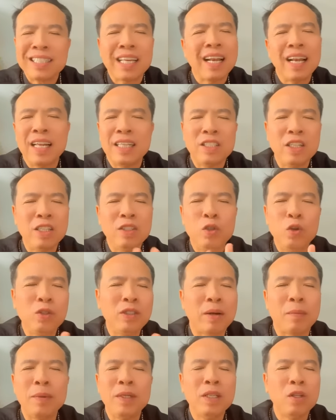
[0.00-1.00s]
Chắc chắn là Thiên
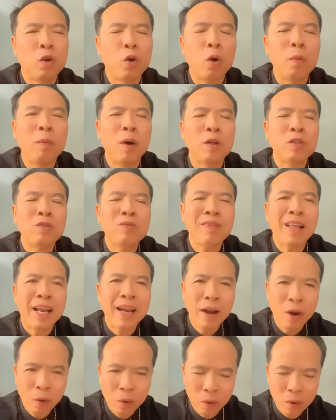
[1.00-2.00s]
Chúa chẳng bao giờ ruồng bỏ chúng
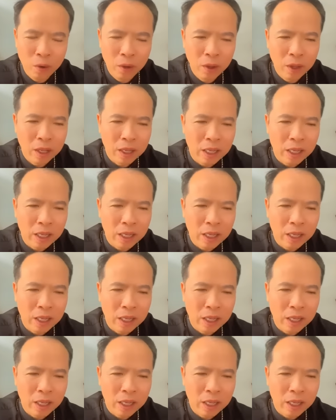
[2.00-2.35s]
ta đâu.